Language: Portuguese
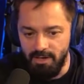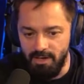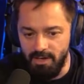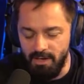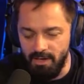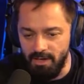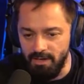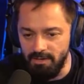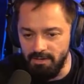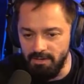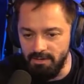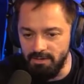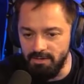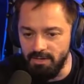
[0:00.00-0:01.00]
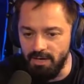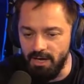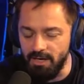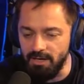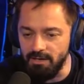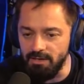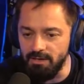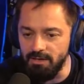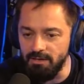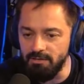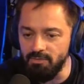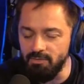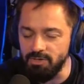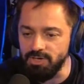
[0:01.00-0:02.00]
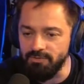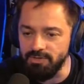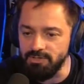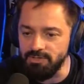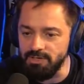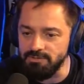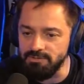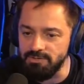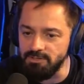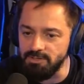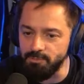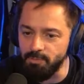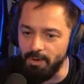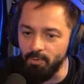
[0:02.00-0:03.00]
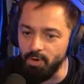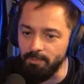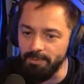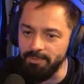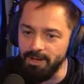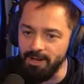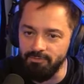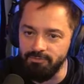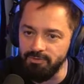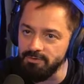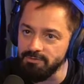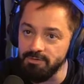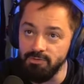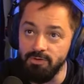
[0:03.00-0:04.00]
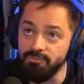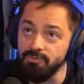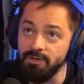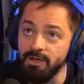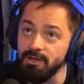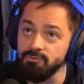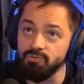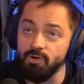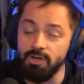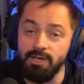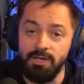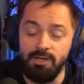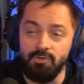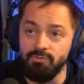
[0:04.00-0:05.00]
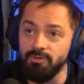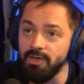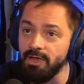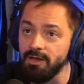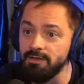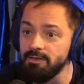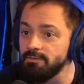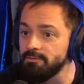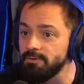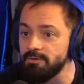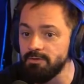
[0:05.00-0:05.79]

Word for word: É, e, e, cara, é, eu achava que tinha que ser, tipo, amor à primeira vista e ia ficar só querendo ver ela e,